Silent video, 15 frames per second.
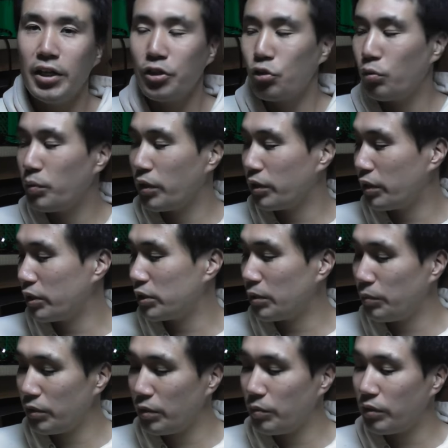興味あったら
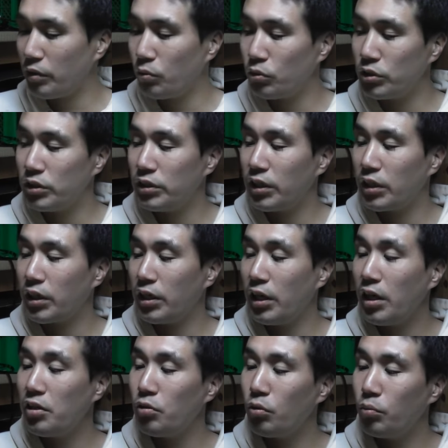調べてみてほしいんだけ
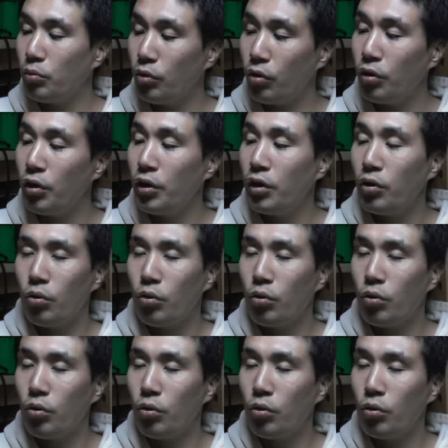れども、